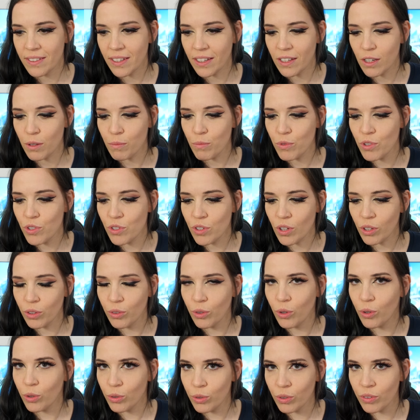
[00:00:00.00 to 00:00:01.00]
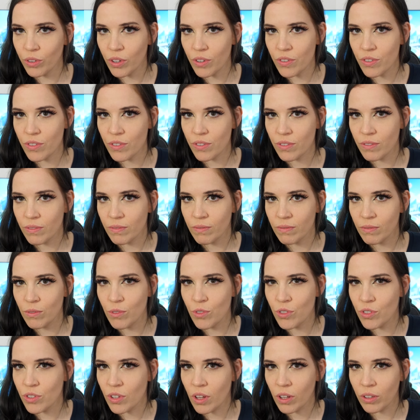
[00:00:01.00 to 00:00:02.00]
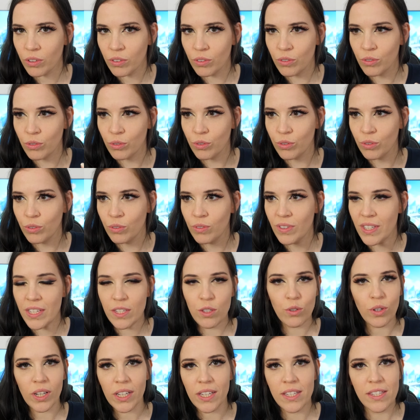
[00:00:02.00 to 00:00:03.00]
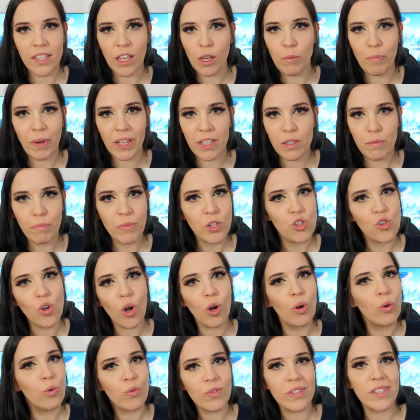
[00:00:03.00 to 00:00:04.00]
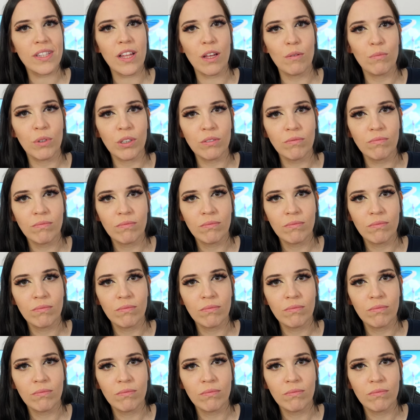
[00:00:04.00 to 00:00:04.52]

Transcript: t'as comme une sorte de redondance une sorte d'histoire qui se répète, mais genre constamment.